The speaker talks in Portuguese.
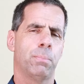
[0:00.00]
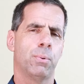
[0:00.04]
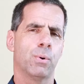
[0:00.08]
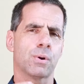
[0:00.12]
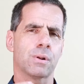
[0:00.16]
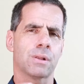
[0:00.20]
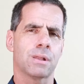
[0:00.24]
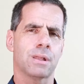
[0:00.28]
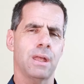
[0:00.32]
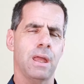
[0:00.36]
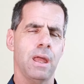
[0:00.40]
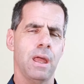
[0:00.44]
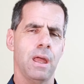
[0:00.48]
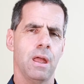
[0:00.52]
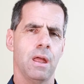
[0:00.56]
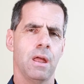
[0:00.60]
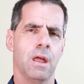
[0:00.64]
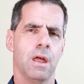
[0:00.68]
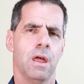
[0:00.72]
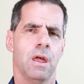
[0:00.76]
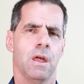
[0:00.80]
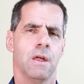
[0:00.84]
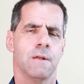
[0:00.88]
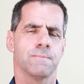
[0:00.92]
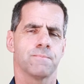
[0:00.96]
Por que,
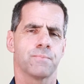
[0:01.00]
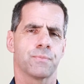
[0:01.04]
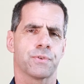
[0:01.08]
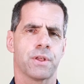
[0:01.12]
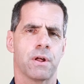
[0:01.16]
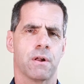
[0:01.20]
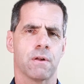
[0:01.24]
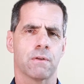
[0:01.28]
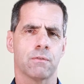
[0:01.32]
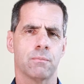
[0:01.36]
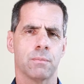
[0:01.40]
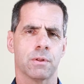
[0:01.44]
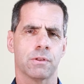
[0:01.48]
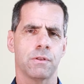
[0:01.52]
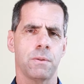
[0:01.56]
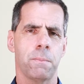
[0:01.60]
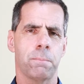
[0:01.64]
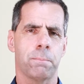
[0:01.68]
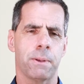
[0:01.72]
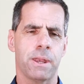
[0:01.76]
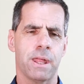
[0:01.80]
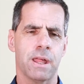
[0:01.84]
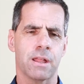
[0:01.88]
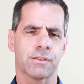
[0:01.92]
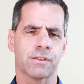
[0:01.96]
que algumas
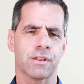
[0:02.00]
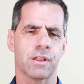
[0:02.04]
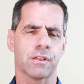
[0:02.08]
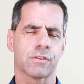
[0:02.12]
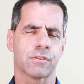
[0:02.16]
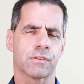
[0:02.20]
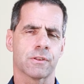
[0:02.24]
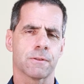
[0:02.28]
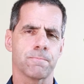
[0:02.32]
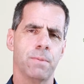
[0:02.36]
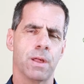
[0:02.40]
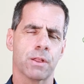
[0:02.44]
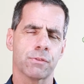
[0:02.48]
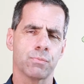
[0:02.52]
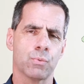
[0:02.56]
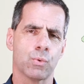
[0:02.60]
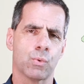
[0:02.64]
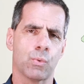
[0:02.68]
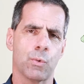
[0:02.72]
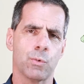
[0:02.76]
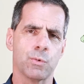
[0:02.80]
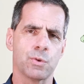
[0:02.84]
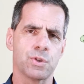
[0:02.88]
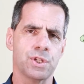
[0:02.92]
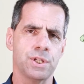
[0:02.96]
empresas,
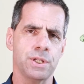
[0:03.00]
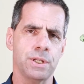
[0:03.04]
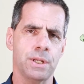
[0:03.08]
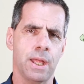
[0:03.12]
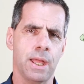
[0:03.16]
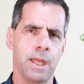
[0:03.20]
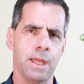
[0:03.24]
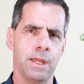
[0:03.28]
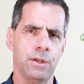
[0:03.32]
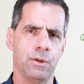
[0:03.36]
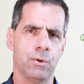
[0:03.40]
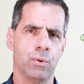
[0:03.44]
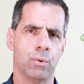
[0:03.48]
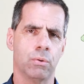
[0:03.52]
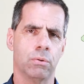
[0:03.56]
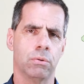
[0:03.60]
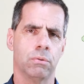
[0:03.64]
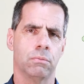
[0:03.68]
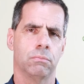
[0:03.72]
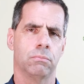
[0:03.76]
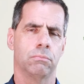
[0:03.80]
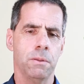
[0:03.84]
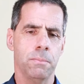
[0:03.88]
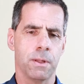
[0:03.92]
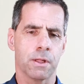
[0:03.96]
mesmo com
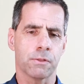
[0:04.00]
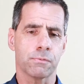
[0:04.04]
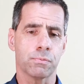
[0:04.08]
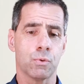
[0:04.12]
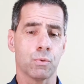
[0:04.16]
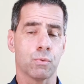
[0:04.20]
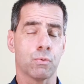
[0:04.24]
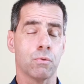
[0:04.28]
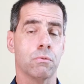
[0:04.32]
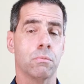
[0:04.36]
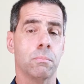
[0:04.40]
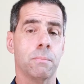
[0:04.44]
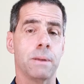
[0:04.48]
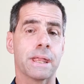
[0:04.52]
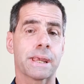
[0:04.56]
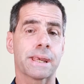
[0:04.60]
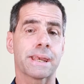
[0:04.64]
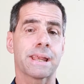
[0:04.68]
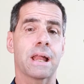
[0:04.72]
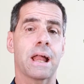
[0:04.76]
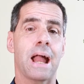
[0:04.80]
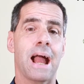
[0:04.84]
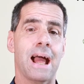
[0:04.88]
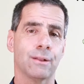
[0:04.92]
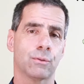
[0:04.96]
dinheiro e mesmo com o
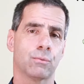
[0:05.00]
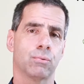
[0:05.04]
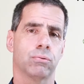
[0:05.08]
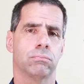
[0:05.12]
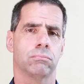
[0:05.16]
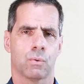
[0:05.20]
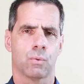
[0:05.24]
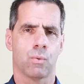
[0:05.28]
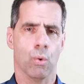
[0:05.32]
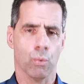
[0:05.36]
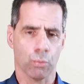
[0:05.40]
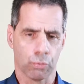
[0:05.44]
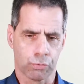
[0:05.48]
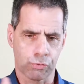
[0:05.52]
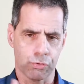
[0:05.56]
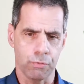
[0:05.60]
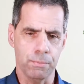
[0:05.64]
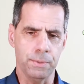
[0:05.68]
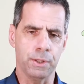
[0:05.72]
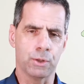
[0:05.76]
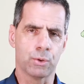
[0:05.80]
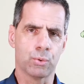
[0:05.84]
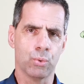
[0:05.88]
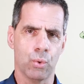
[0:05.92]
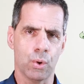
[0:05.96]
mercado
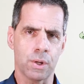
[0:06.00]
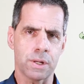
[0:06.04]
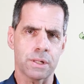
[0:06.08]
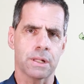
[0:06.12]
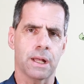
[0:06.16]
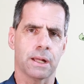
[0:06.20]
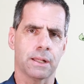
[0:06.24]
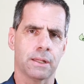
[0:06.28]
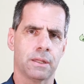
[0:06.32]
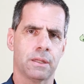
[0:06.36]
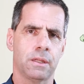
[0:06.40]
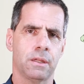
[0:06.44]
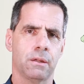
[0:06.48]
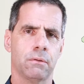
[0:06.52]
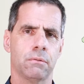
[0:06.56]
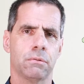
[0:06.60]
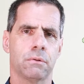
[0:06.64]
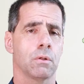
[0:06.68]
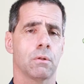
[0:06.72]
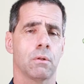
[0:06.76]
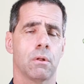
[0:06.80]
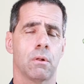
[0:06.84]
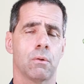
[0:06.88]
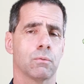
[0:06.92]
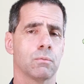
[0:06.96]
consumidor daquilo,
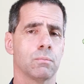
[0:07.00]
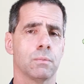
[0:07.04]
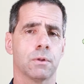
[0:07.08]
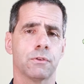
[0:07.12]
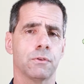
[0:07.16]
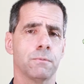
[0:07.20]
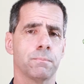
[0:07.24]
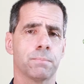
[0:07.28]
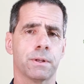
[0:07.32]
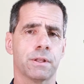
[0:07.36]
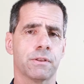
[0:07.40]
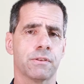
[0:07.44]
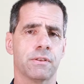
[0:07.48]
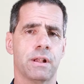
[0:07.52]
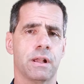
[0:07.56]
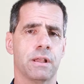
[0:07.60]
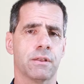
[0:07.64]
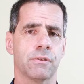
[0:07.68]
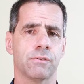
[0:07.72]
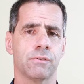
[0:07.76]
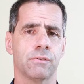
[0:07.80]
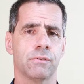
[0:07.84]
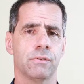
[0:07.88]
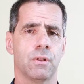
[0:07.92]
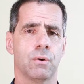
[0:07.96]
algumas empresas
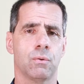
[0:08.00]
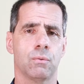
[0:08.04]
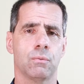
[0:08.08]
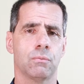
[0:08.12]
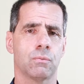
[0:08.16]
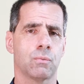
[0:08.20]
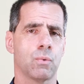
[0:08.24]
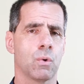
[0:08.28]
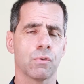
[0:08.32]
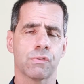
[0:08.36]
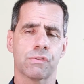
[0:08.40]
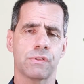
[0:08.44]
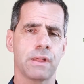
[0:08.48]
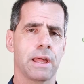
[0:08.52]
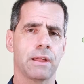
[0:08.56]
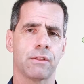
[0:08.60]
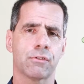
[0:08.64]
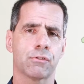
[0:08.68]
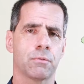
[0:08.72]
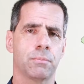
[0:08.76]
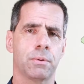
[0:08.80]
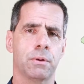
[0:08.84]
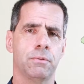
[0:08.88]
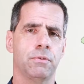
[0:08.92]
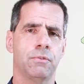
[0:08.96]
elas não conseguem
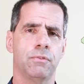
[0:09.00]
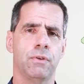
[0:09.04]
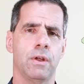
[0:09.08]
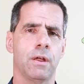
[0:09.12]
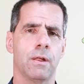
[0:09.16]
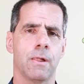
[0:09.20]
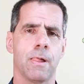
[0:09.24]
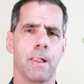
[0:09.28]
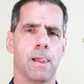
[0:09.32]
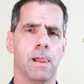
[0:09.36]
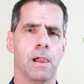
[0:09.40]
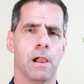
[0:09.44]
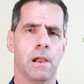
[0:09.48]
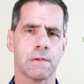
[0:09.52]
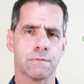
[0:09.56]
sobreviver?